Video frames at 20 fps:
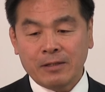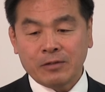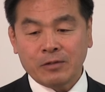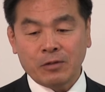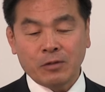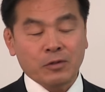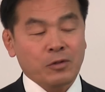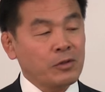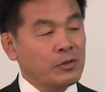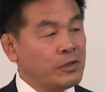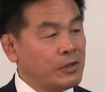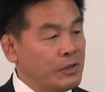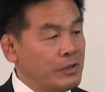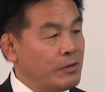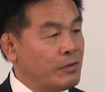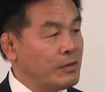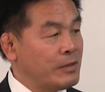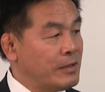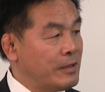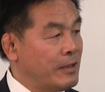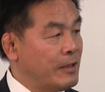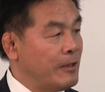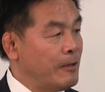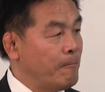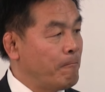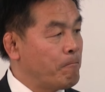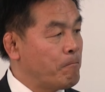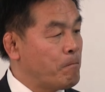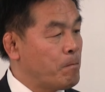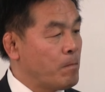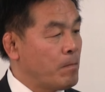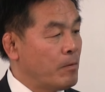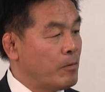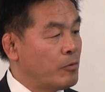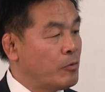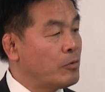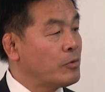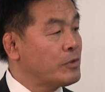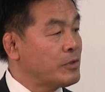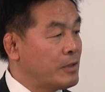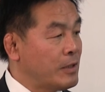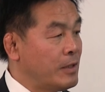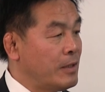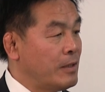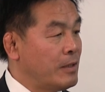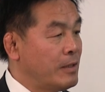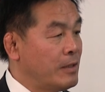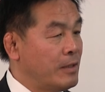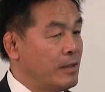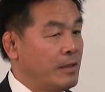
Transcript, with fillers: その土地においてどうして、